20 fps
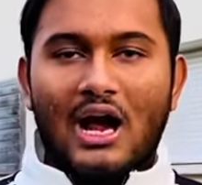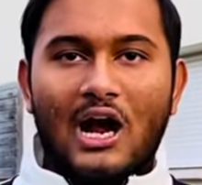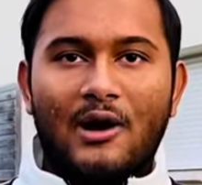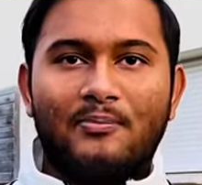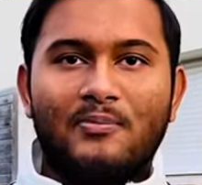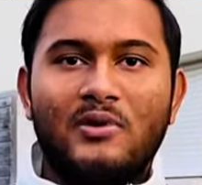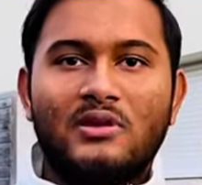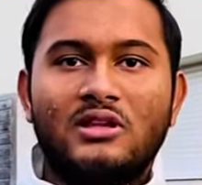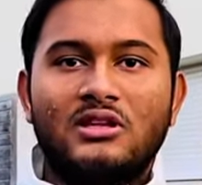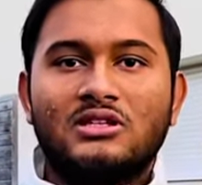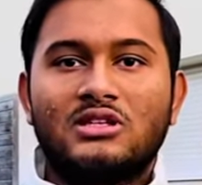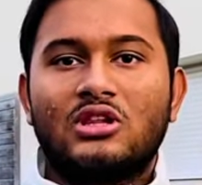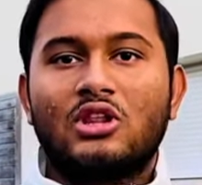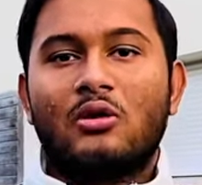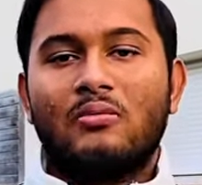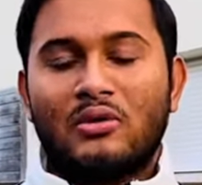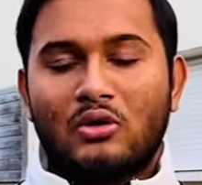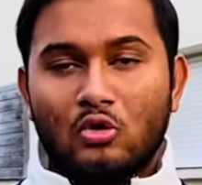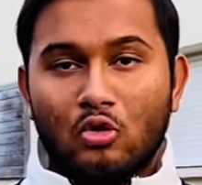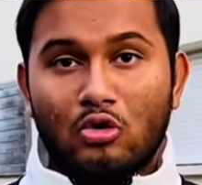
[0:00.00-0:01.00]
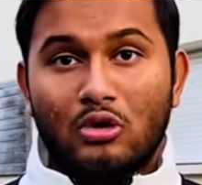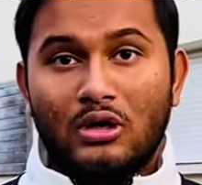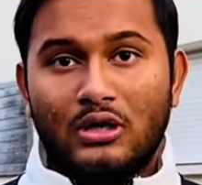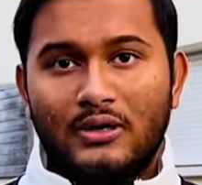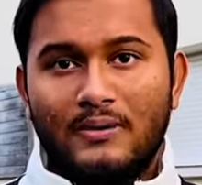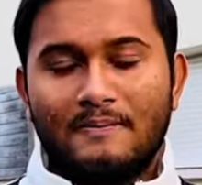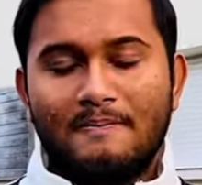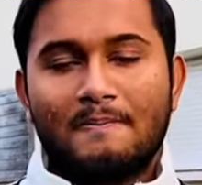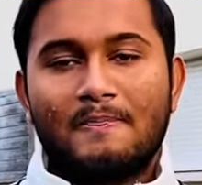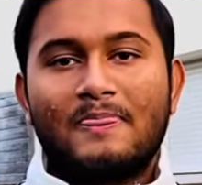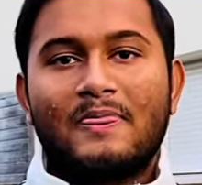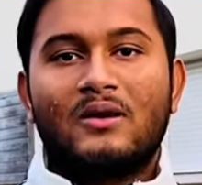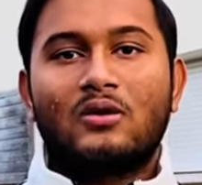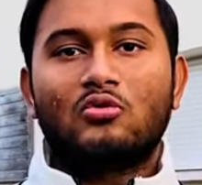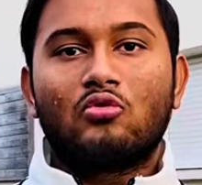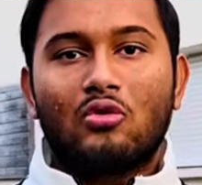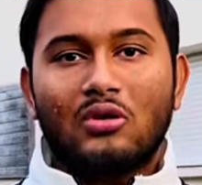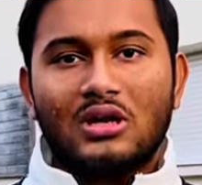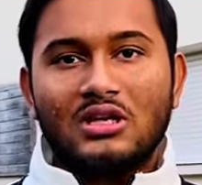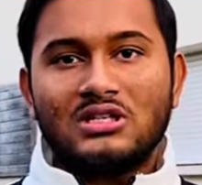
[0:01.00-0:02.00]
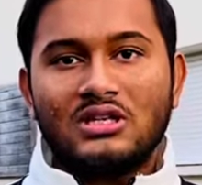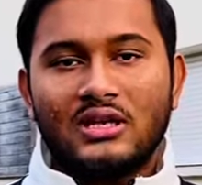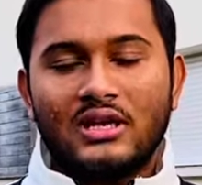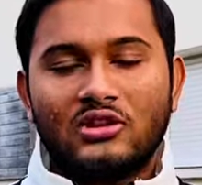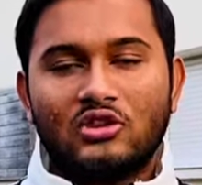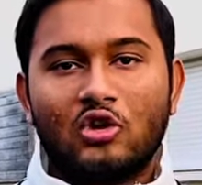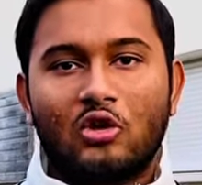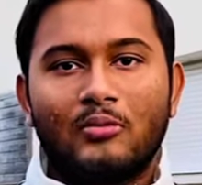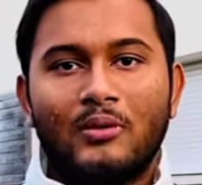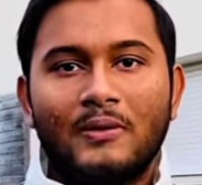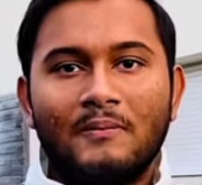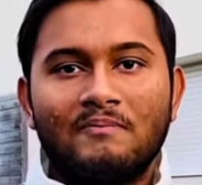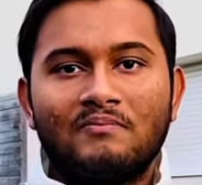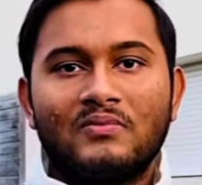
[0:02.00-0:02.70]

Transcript: আপনাদের যেতে হবে গুগলে গুগলে যে লিখতে হবে